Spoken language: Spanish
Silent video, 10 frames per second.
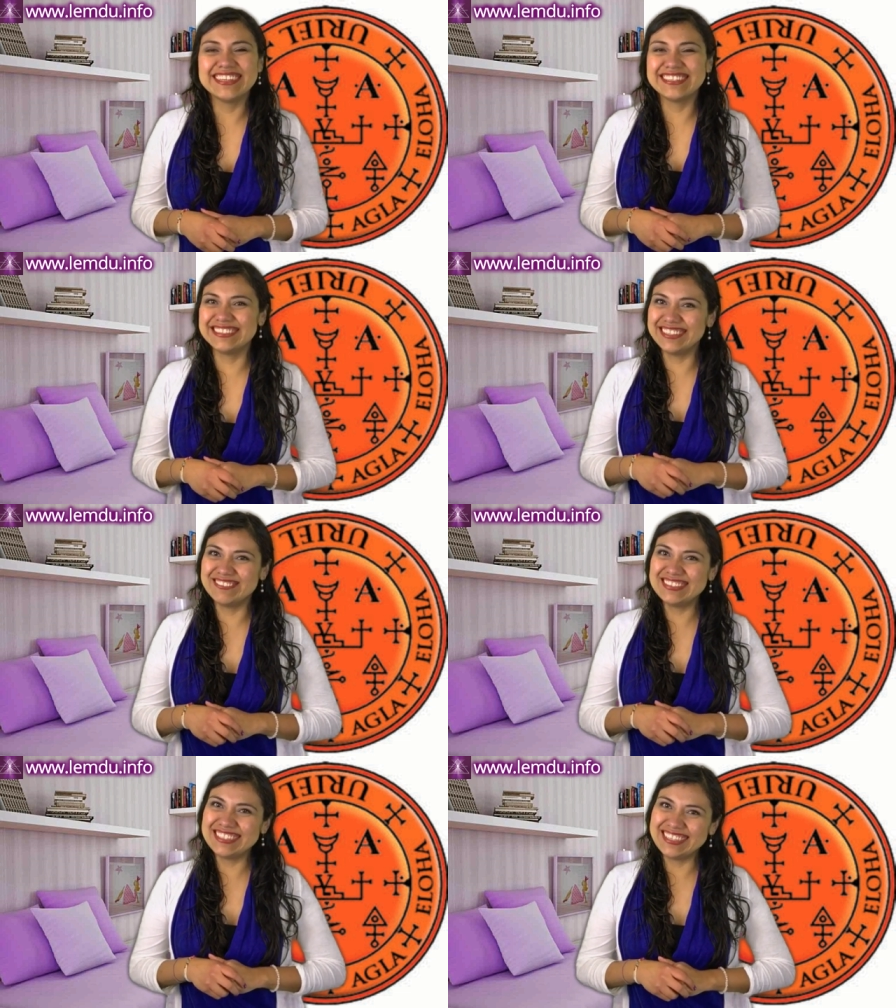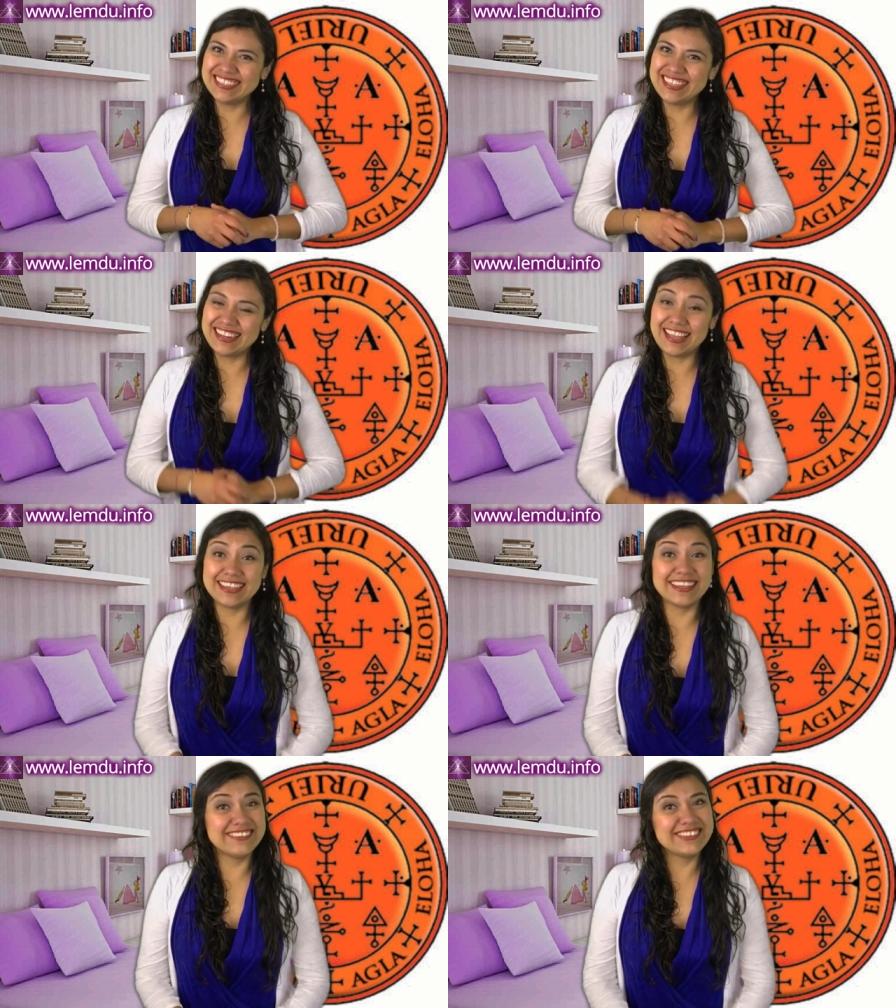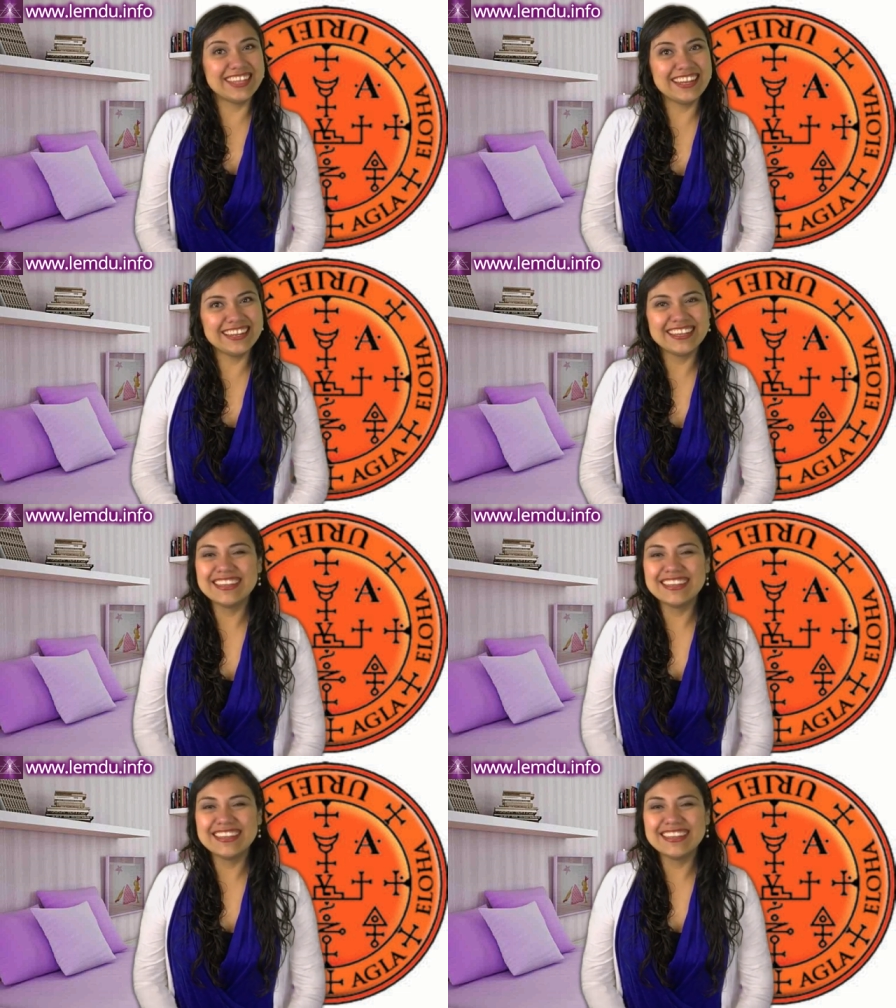Este mensaje de Arcángel Uriel.